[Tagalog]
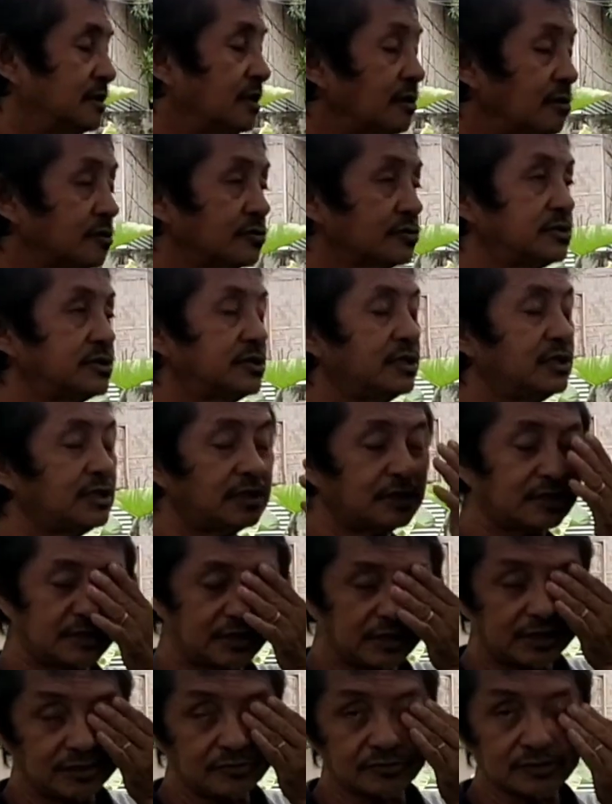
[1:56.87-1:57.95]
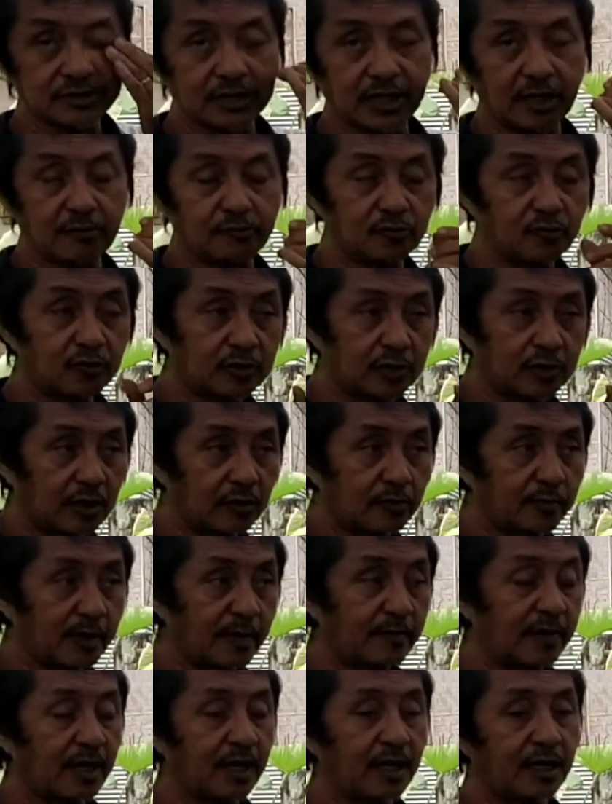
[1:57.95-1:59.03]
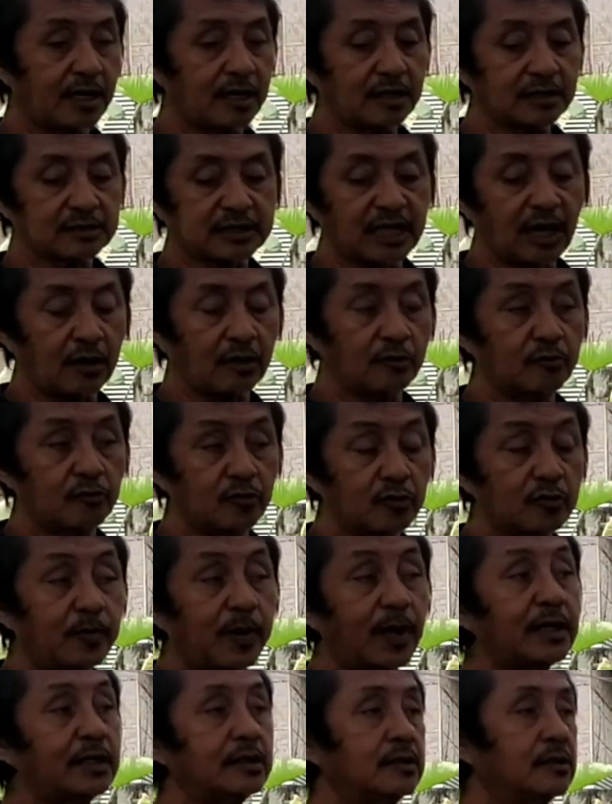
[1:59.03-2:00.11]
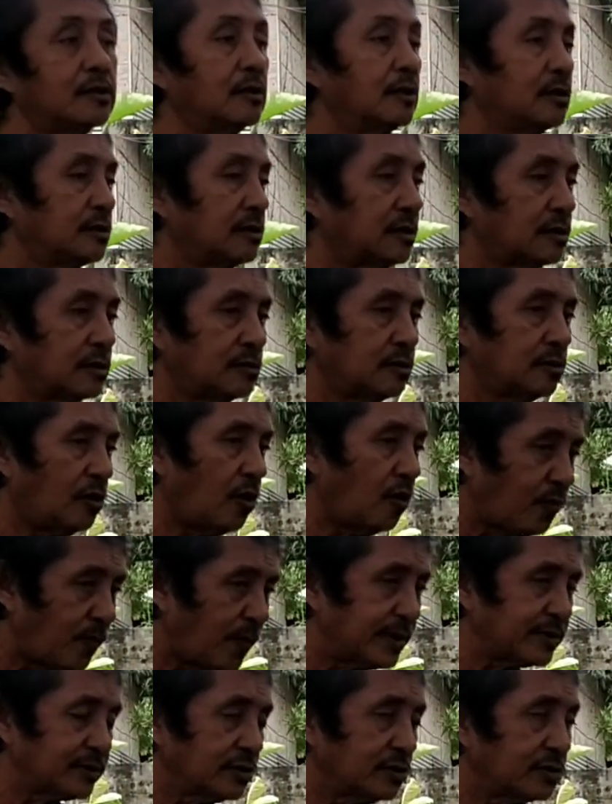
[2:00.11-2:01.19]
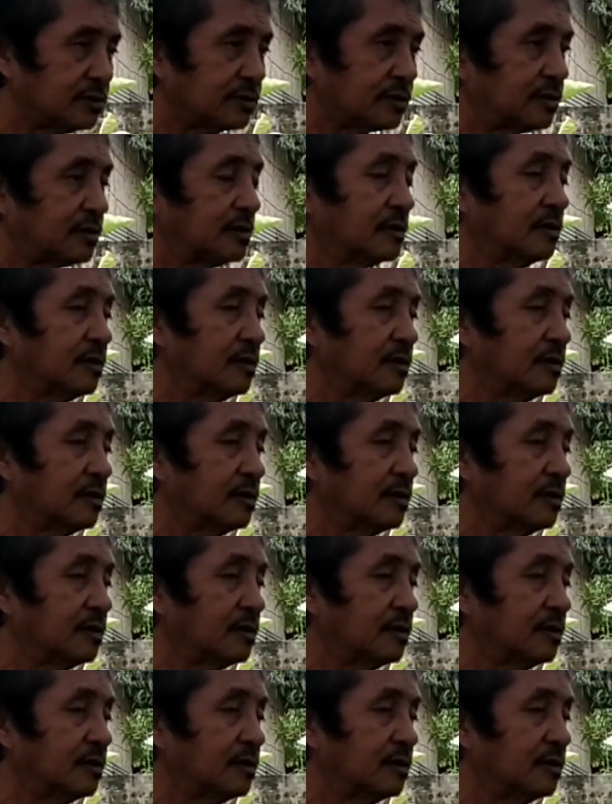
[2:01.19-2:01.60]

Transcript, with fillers: Ingon siya, ingon siya nga mo ang mga tao mo uban. Uban yun.